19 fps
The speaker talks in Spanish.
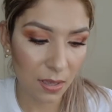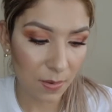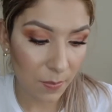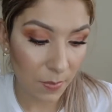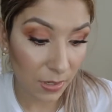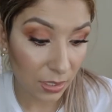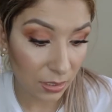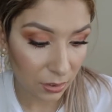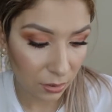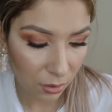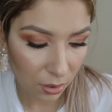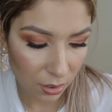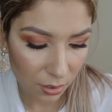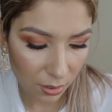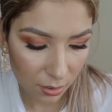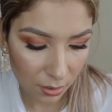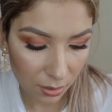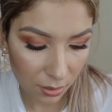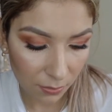de precio
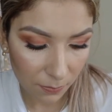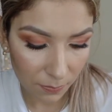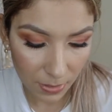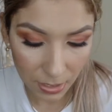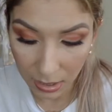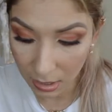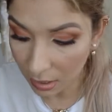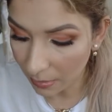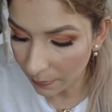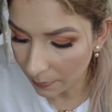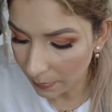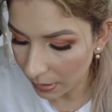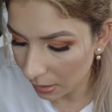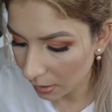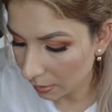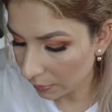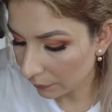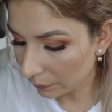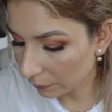y, vale la
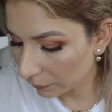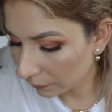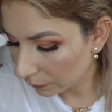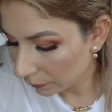pena.